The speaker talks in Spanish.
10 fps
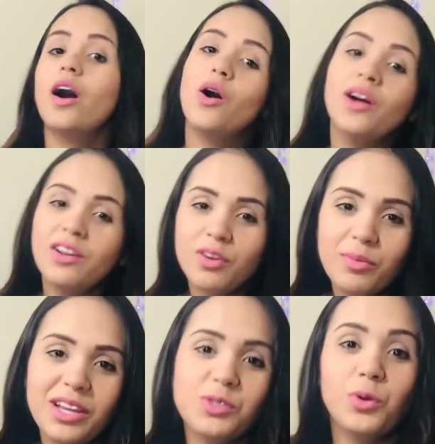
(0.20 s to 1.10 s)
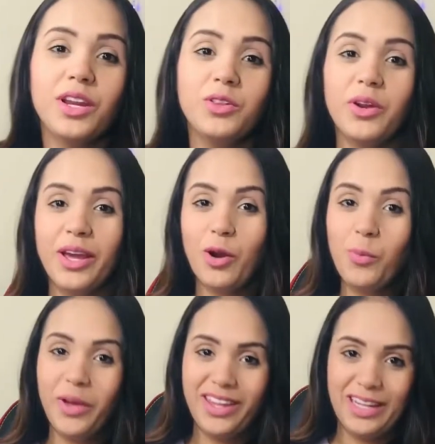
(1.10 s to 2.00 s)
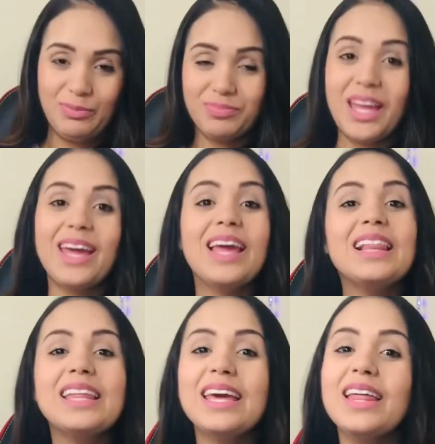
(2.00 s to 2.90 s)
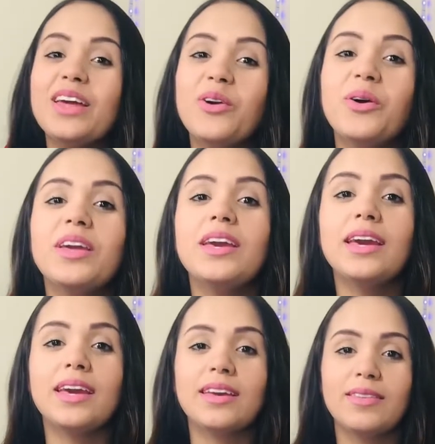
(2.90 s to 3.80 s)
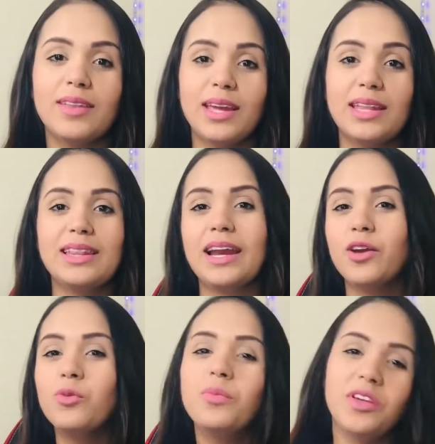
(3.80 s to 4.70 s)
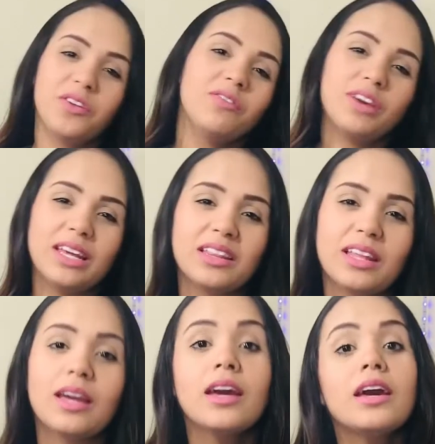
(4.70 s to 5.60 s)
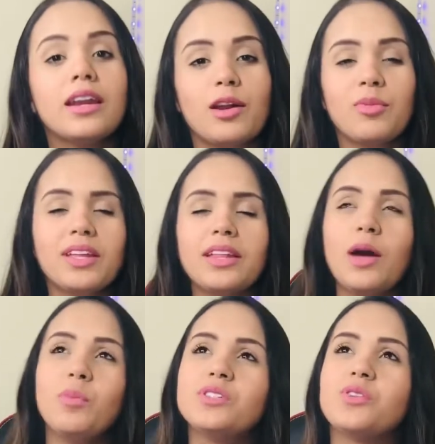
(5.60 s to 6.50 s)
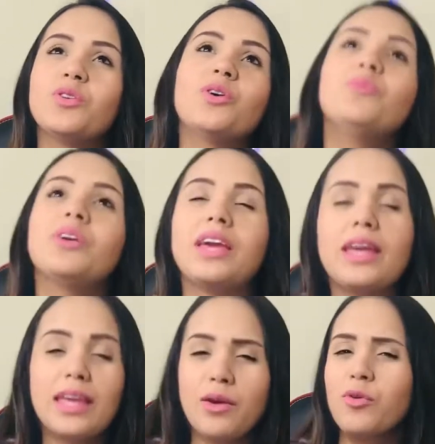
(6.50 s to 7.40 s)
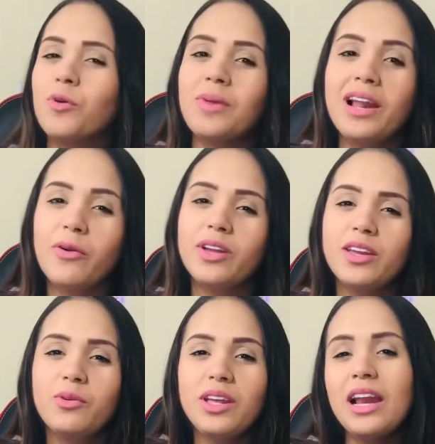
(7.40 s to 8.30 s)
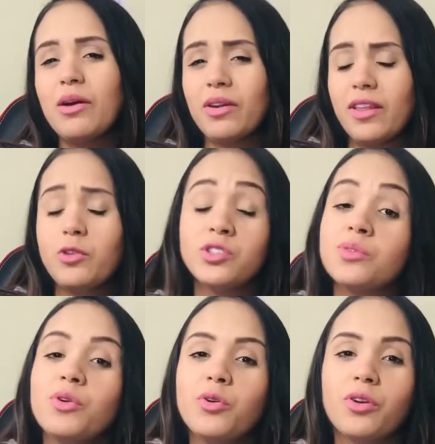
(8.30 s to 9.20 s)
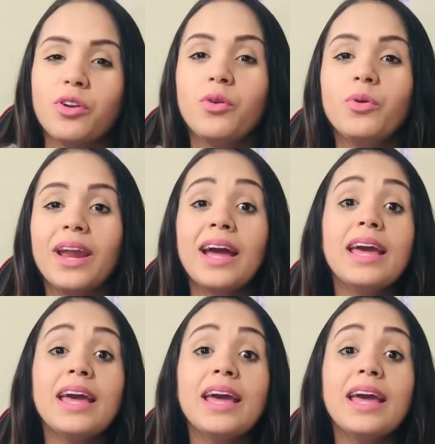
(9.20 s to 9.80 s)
Hola familia suscriptores, ¿cómo están? El día de hoy este, traigo un video diferente. Realmente estaba pensando como que qué broma le hago a Yuri, la verdad no se me ocurrió una.